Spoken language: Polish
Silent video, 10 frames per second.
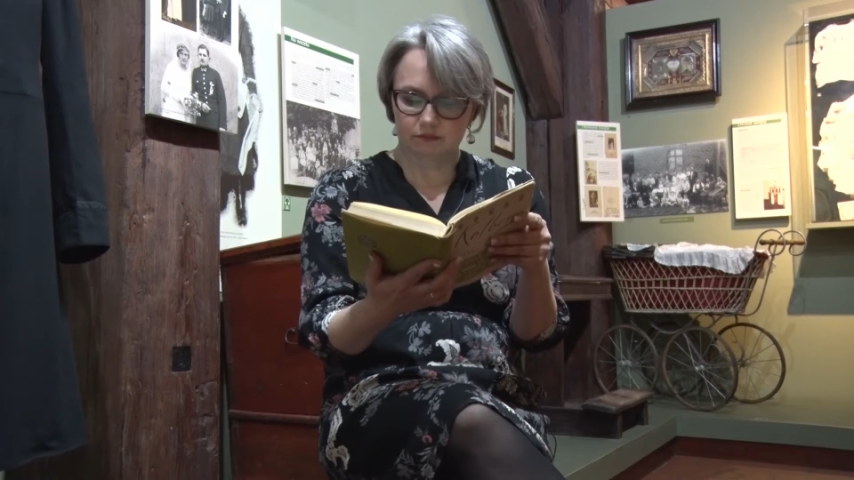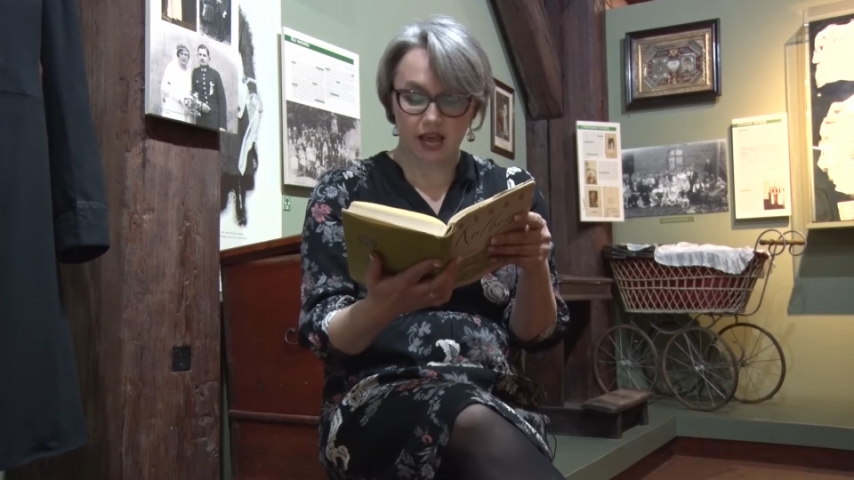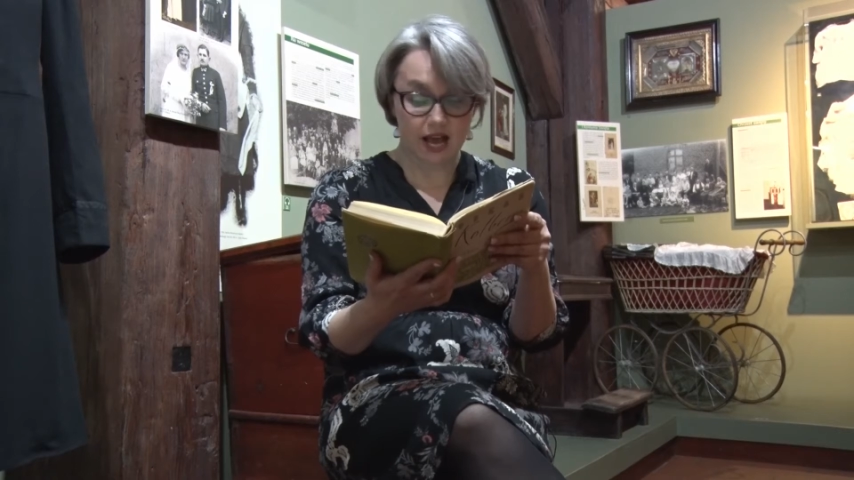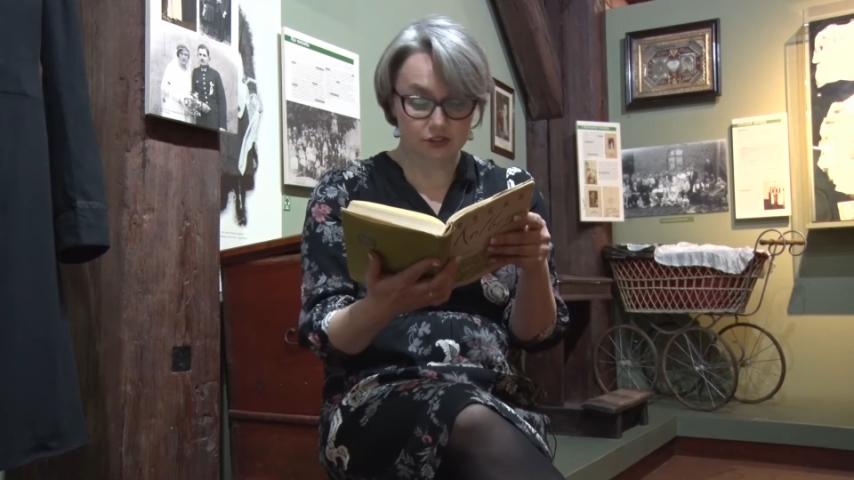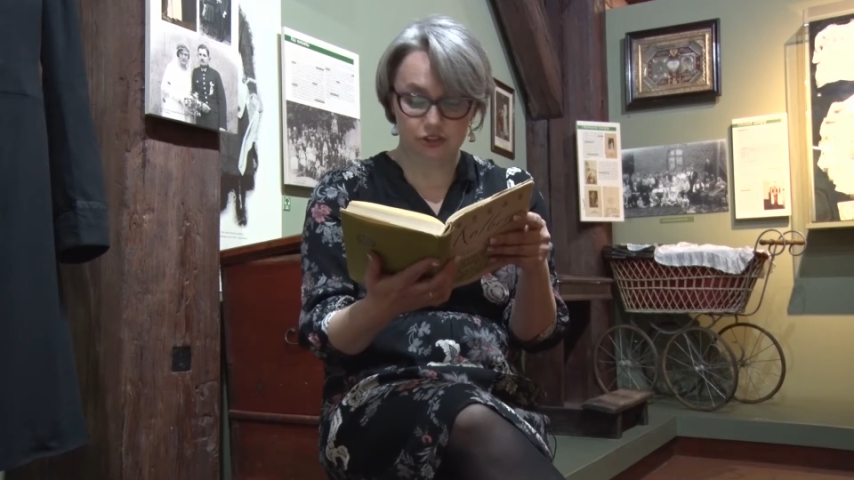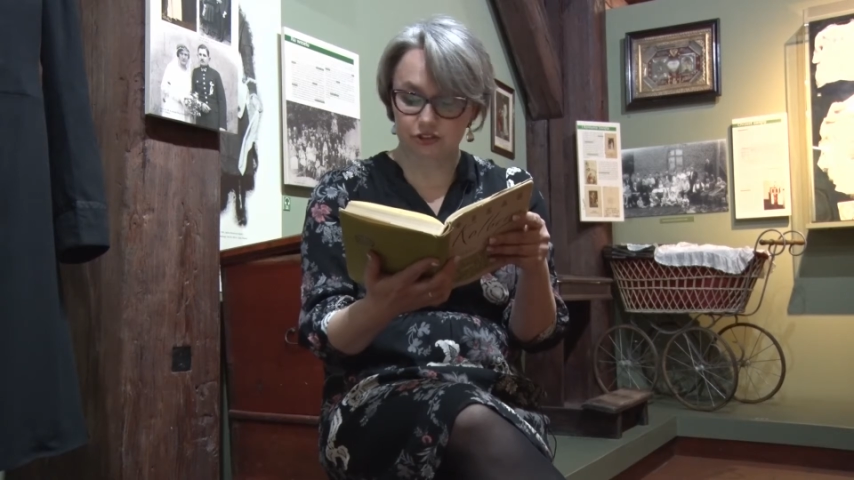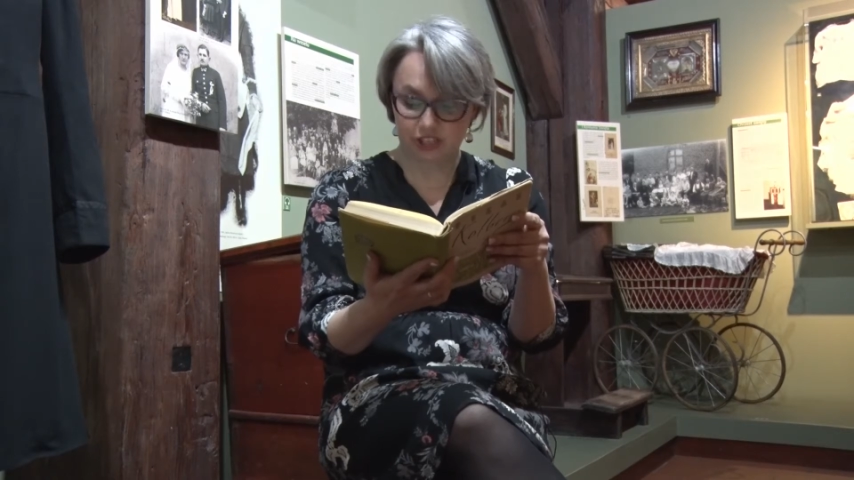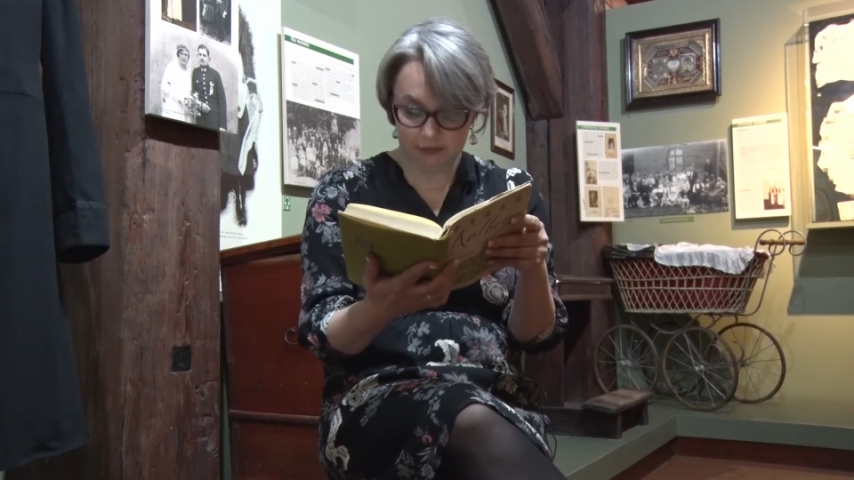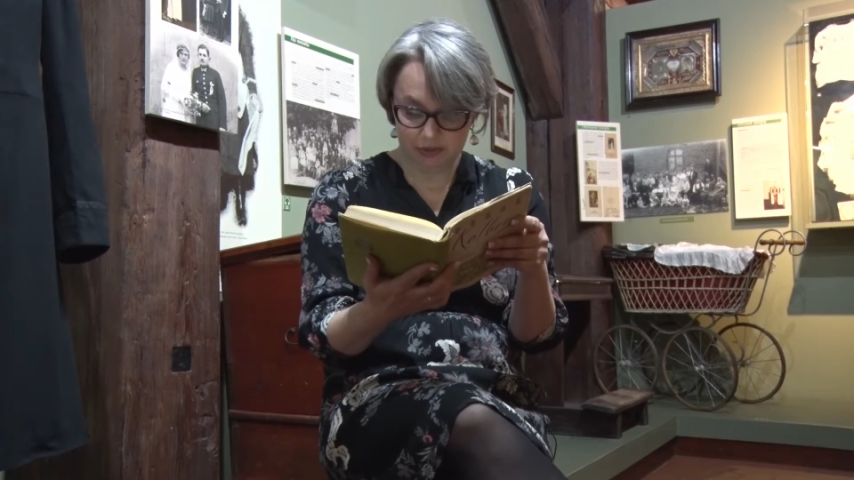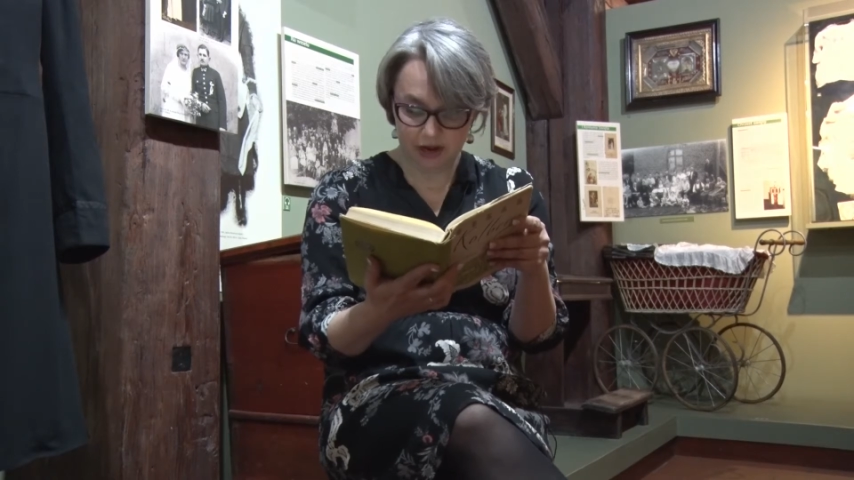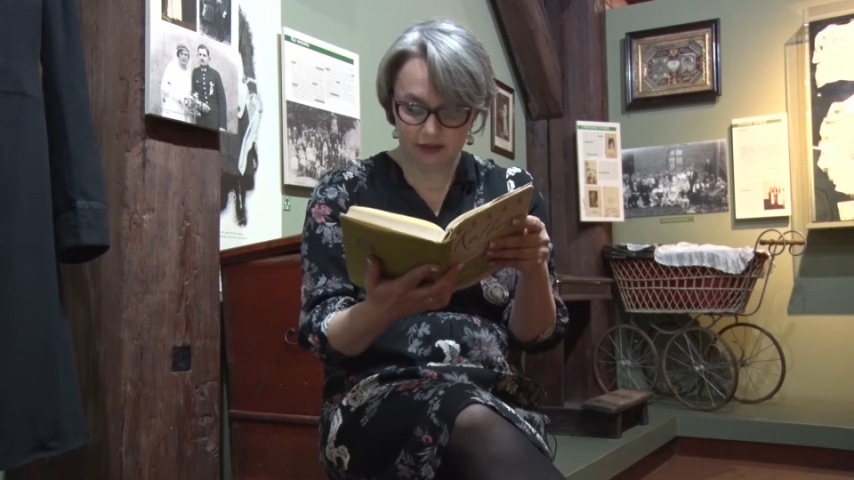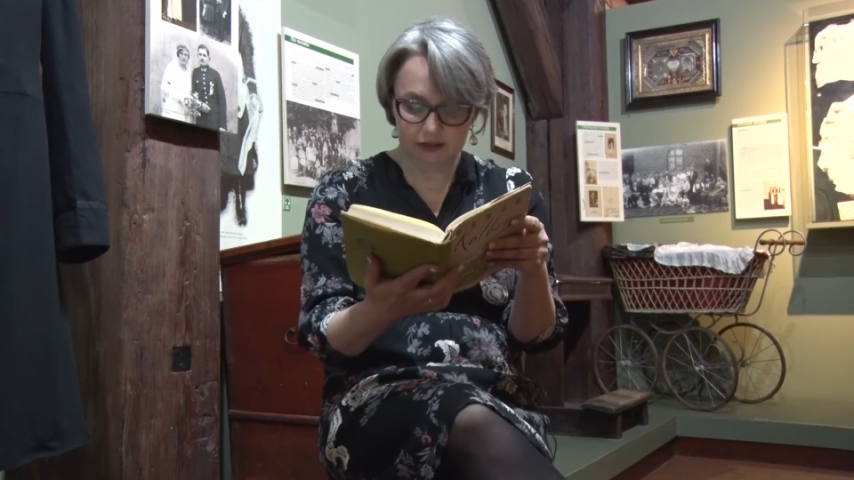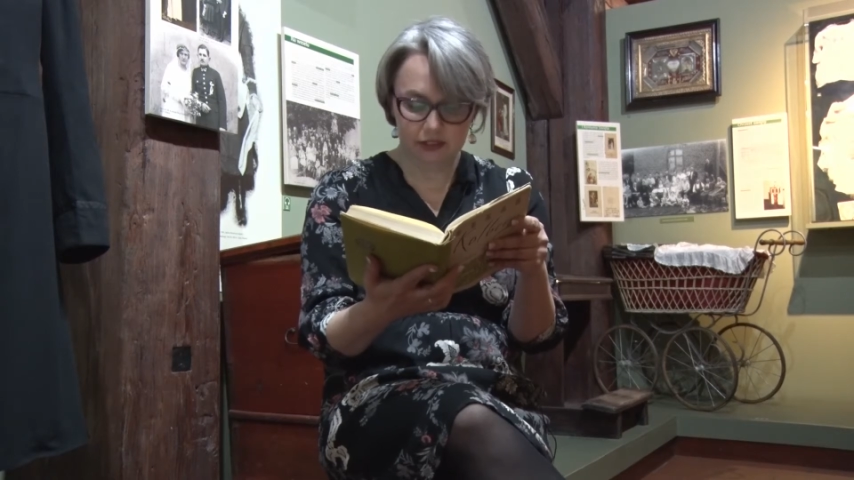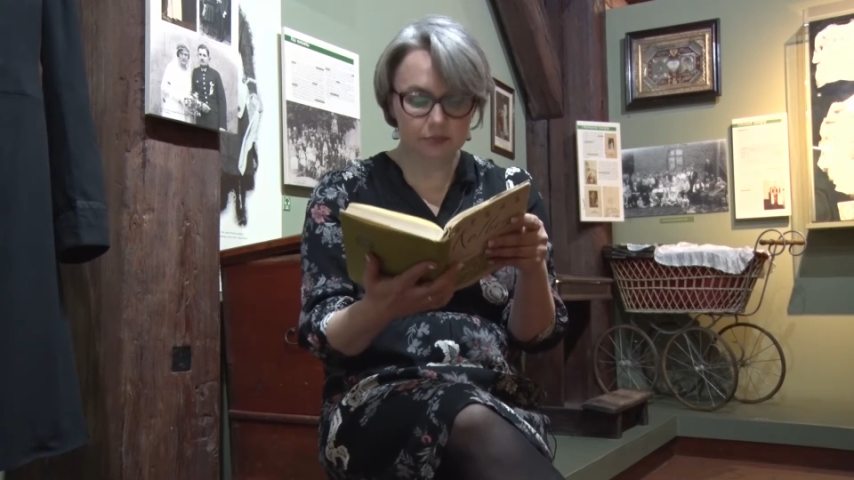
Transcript: acz nie brak i